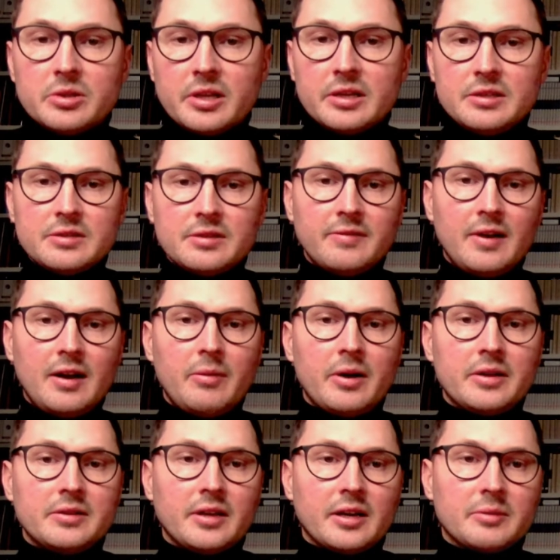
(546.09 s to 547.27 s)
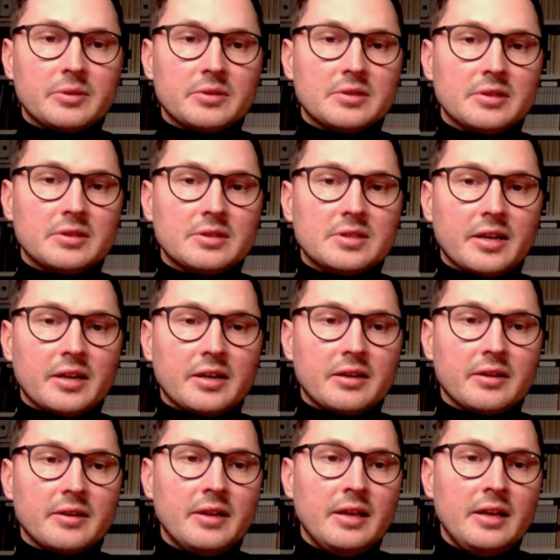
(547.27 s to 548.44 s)
modernizowała i jakby z tych cech
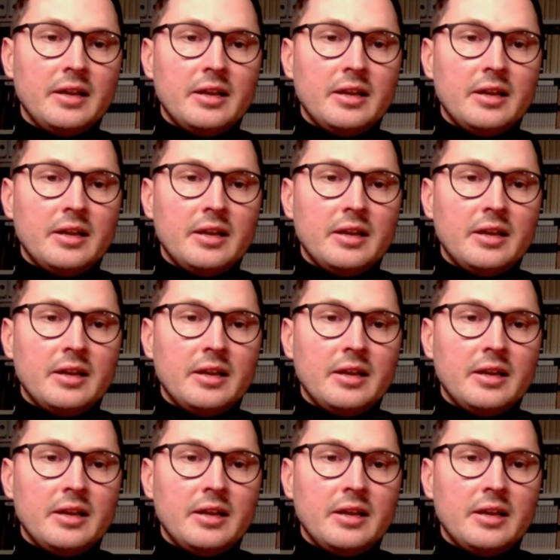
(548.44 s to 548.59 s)
e,